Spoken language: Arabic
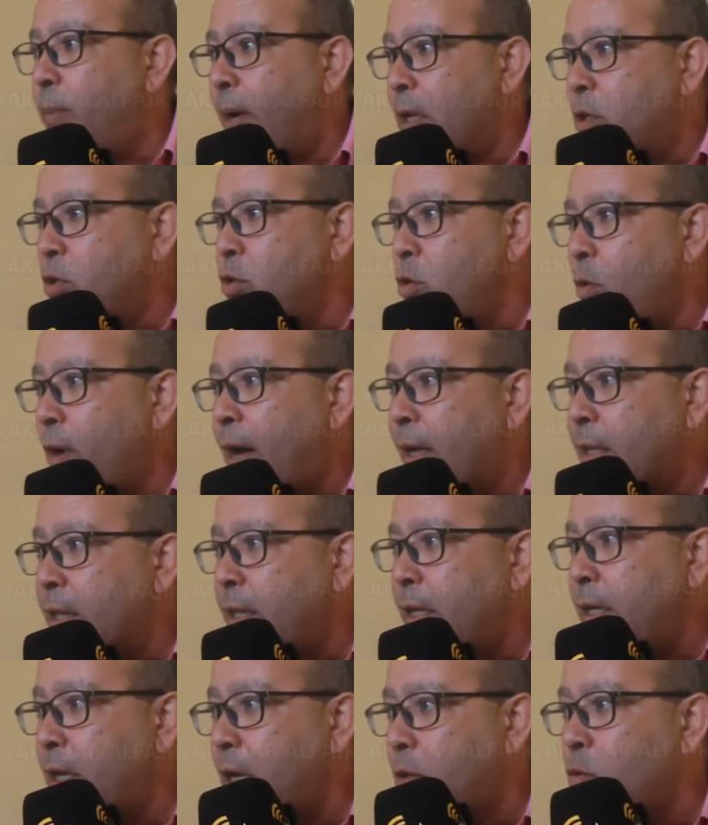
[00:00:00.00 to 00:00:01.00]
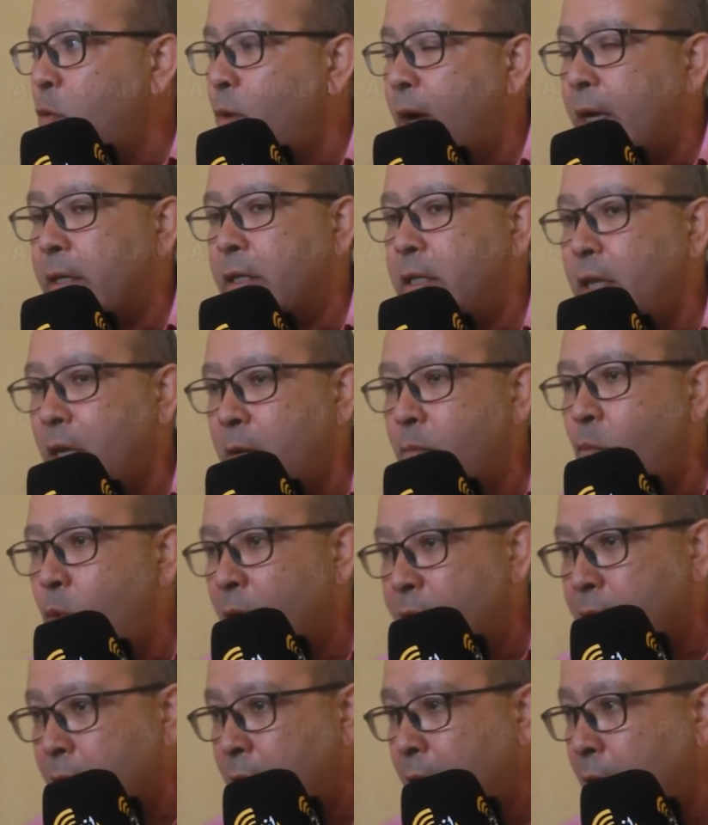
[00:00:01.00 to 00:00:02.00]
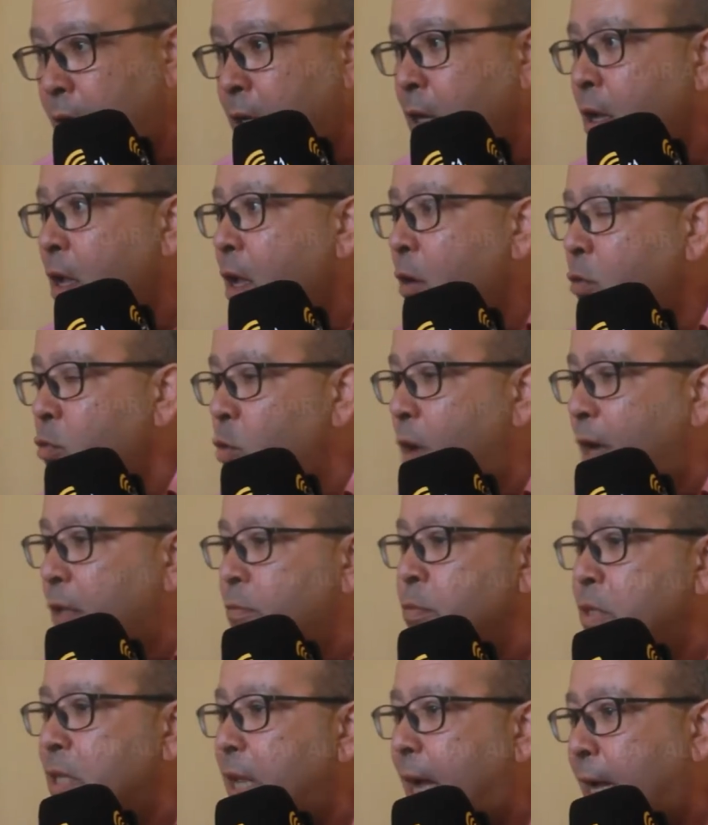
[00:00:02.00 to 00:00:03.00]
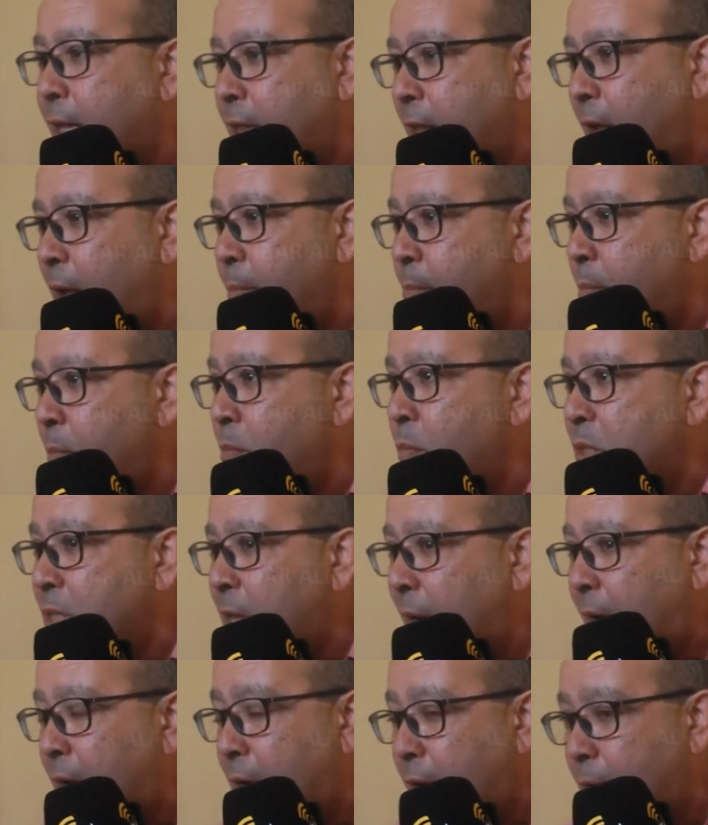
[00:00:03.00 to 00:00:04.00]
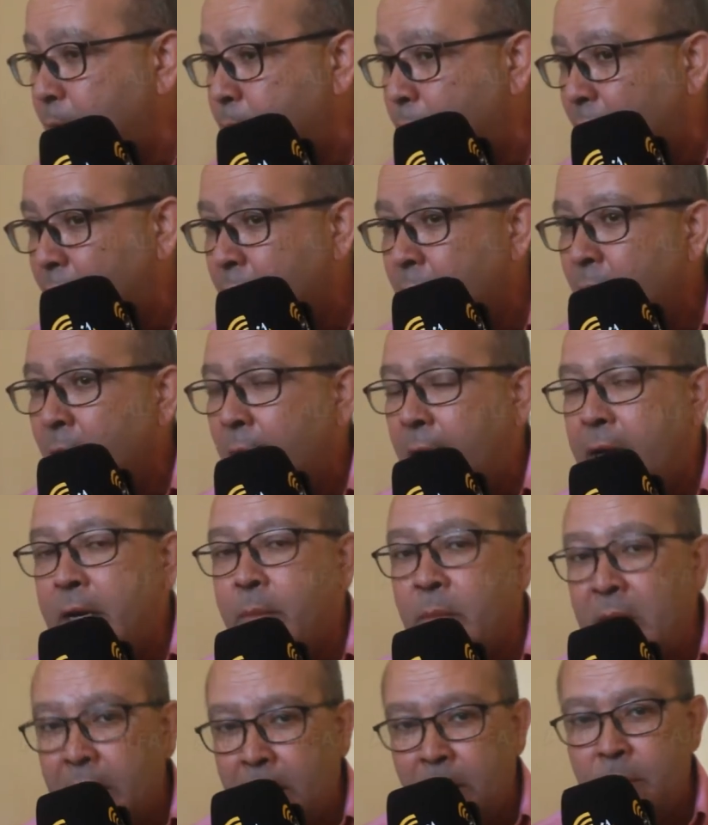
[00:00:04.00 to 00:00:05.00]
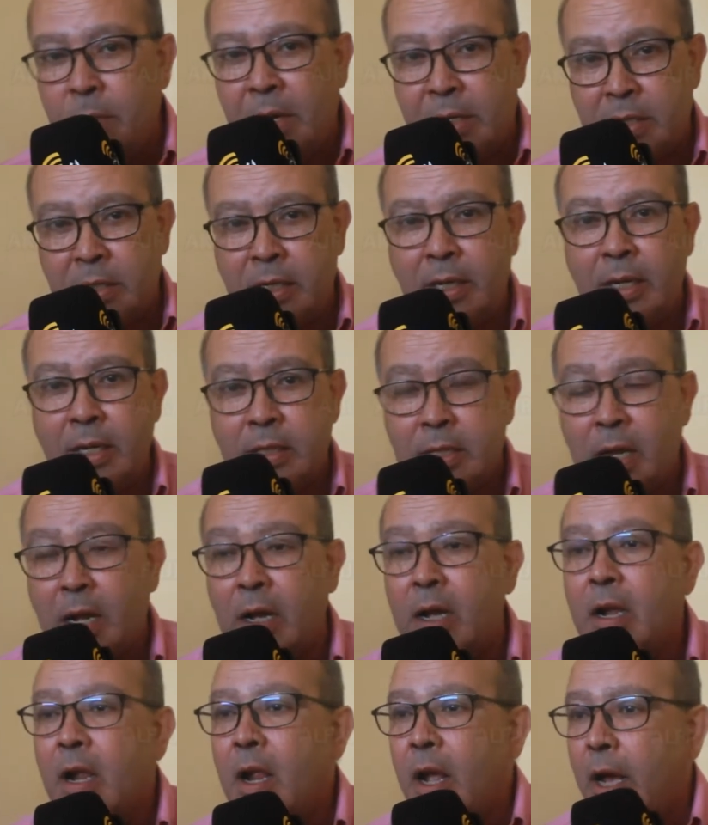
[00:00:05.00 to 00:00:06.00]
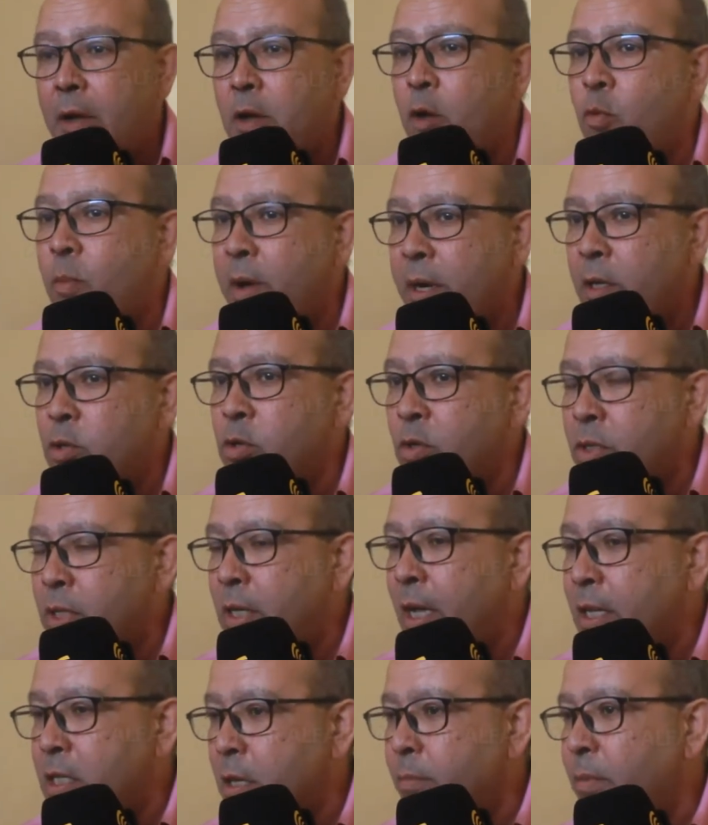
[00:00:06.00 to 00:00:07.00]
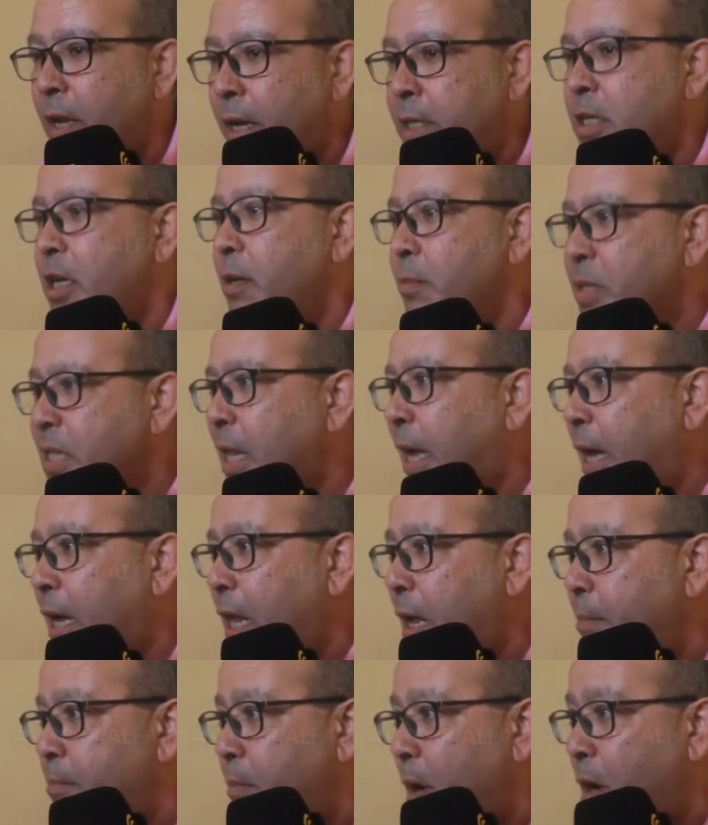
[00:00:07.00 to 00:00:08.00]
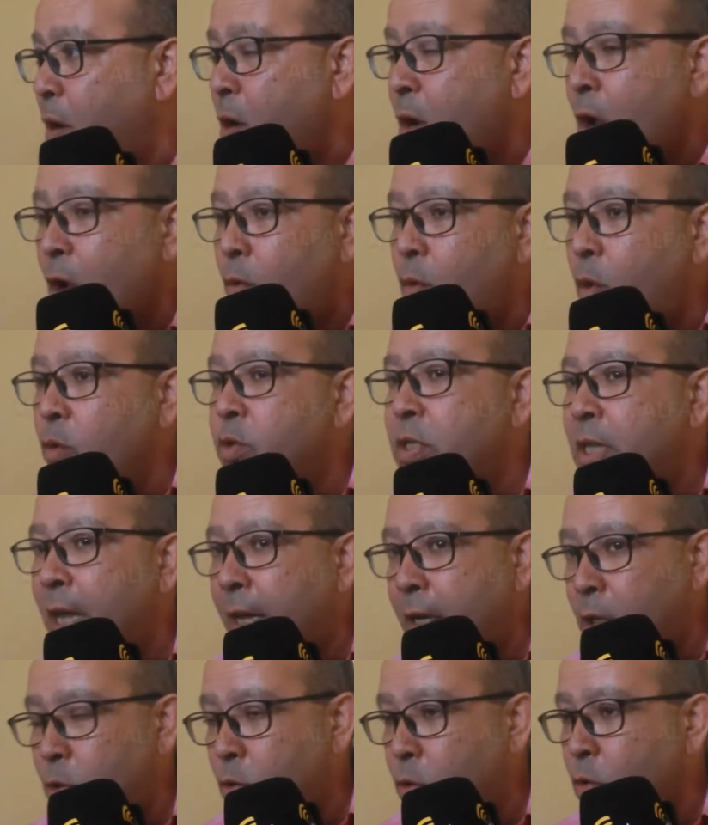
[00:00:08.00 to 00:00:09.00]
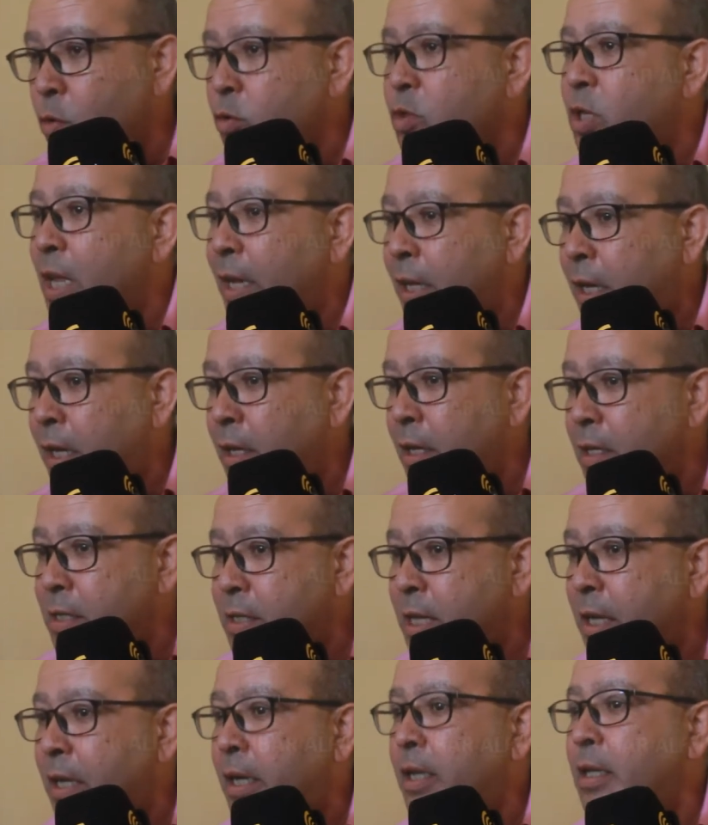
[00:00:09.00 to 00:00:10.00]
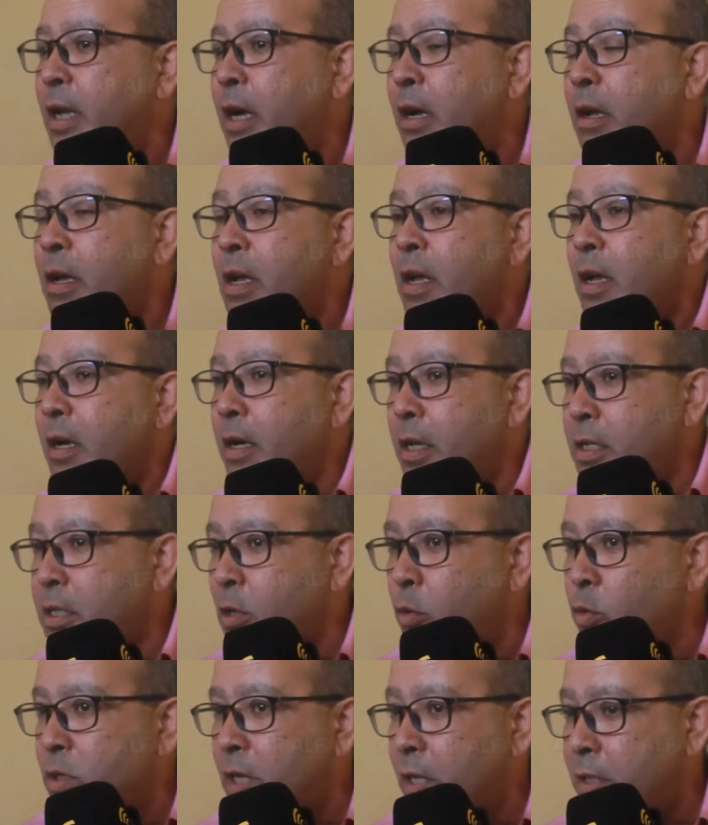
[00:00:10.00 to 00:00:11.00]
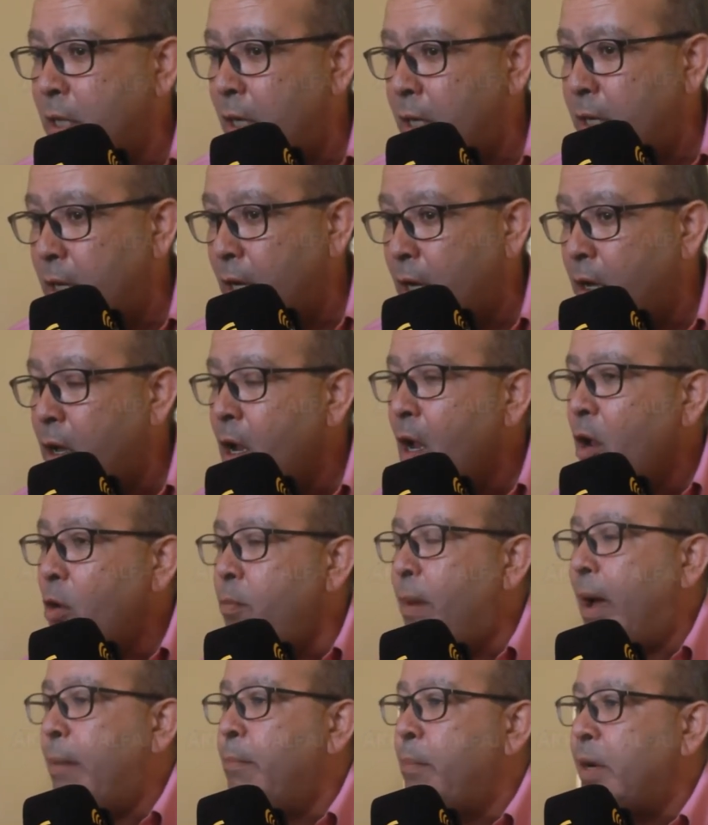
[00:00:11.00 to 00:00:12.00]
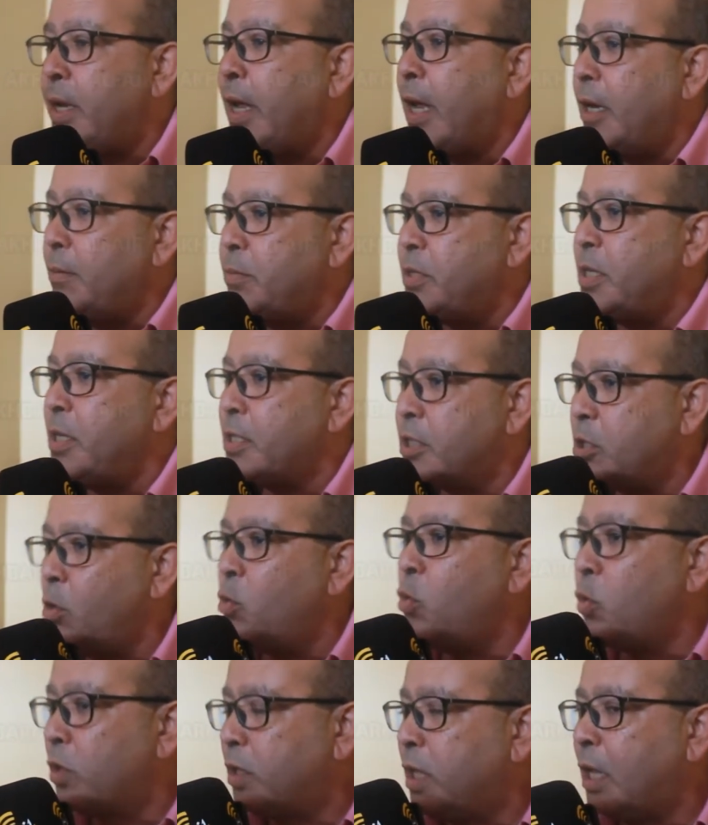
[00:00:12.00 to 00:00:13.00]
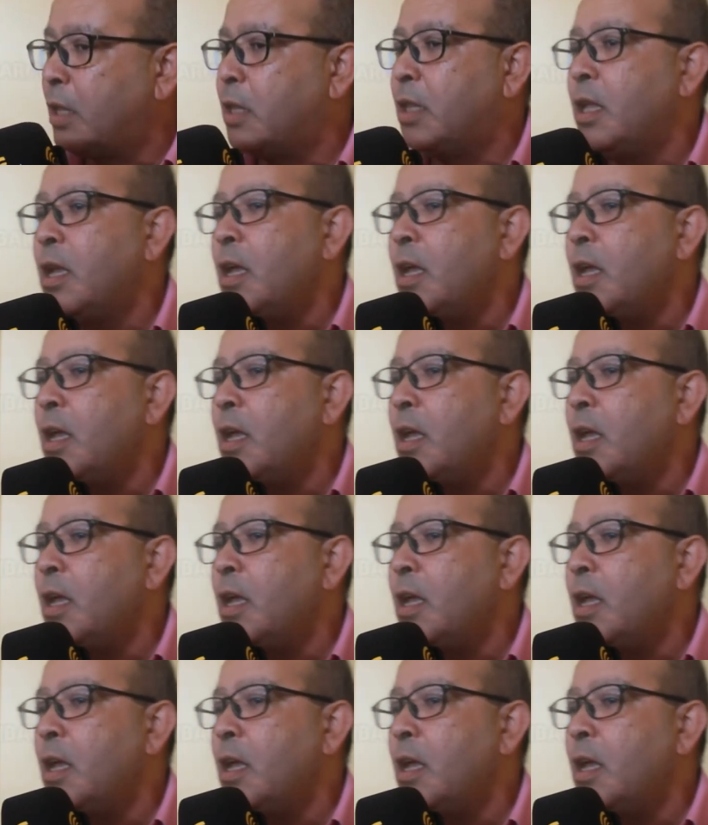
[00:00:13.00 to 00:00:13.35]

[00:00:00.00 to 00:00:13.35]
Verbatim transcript: بعض النقاط اللي هي نقاط ديال المواطنين ونقاط مصلحه المصلحه العامه انا ملي كنمارس السياسه انا امارس السياسه من اجل المصلحه العامه واساعد ساكن الساكنه اللي صوتت عليا وما عمرني غنمشي نصوت ضد